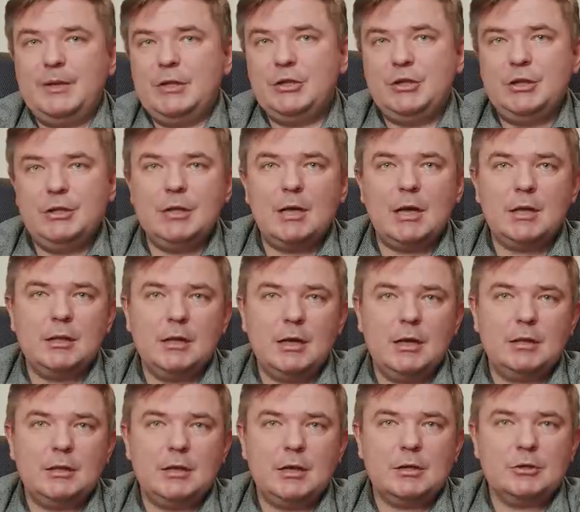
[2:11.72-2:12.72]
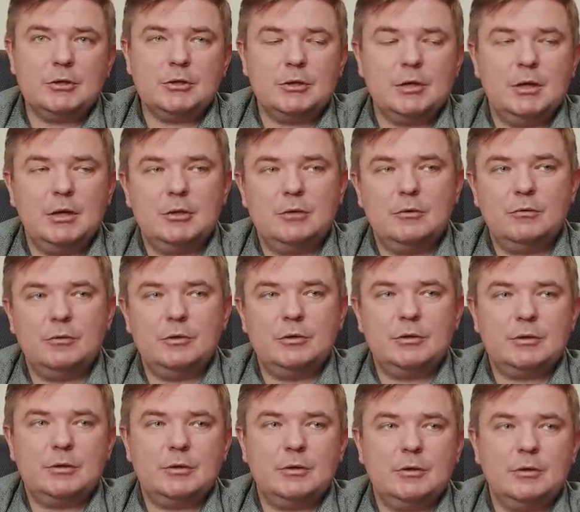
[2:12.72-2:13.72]
Причина одна и та же, да, то
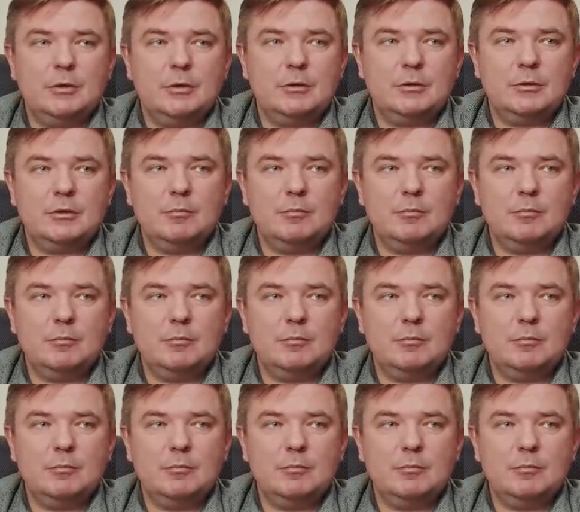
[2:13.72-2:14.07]
есть э,